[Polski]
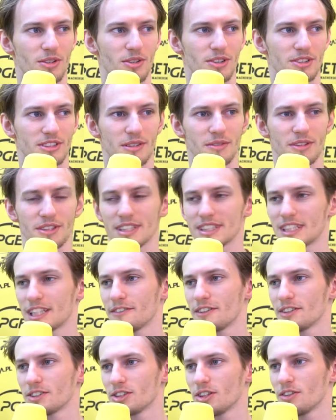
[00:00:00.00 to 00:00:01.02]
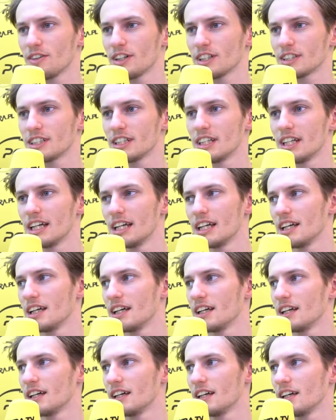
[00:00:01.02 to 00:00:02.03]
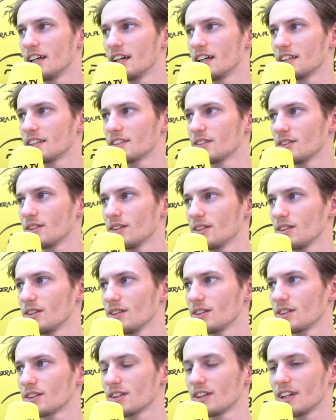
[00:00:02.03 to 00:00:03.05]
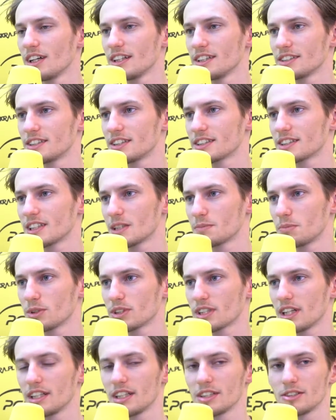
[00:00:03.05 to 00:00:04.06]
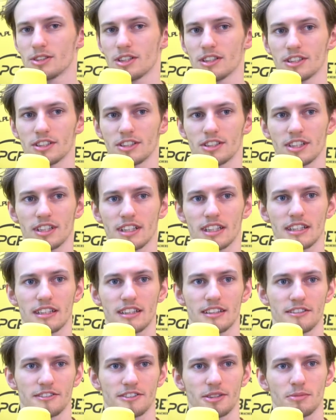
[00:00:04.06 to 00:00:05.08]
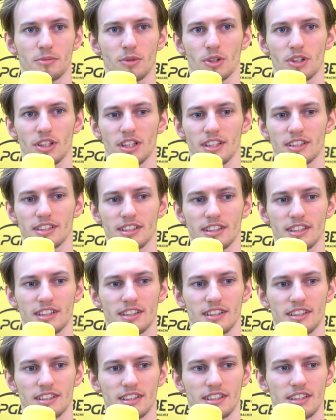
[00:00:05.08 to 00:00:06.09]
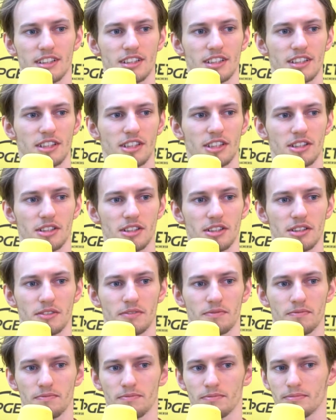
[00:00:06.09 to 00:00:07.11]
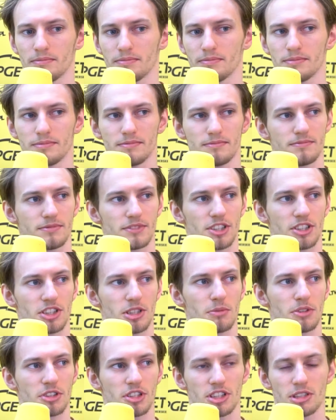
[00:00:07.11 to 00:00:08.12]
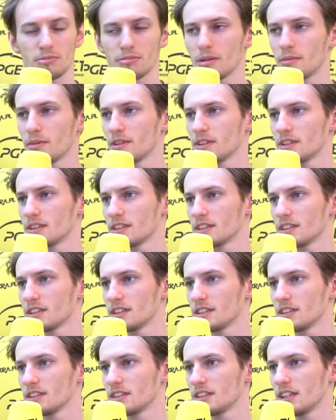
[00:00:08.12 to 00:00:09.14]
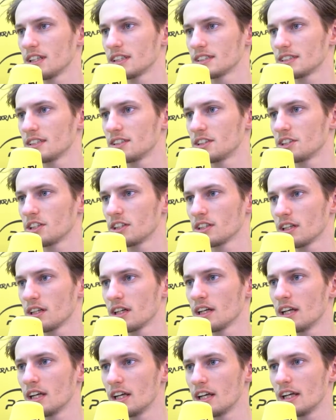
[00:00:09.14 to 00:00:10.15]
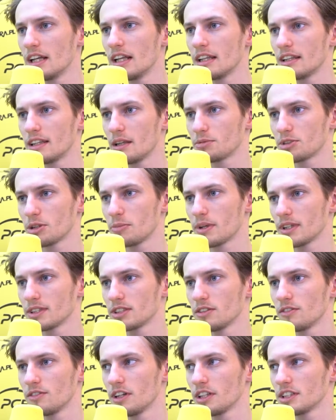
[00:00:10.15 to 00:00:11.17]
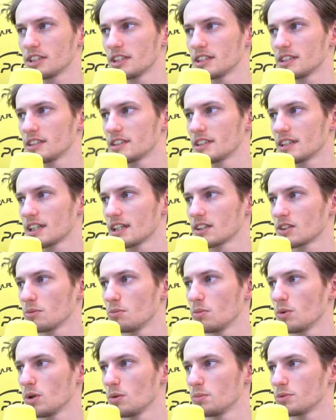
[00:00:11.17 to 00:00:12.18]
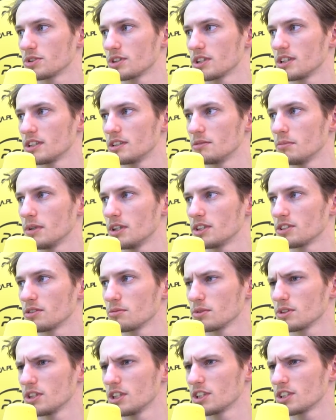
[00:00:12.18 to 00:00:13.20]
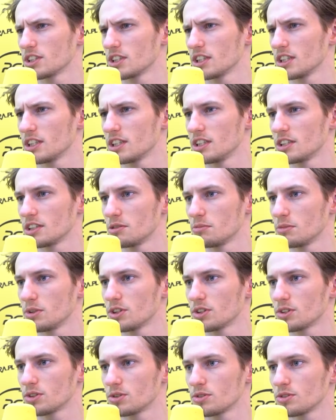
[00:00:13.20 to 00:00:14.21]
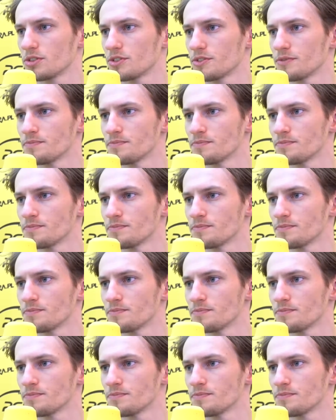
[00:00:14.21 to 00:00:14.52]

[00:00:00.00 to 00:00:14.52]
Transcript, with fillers: Chcemy się zrewanżować. To kolejne ciężkie spotkanie, które nas czeka w tym okresie i cieszymy się, że mamy e, teraz ten tydzień na, na przepracowanie, tak jak to było przed meczem bodajże Ligi Mistrzów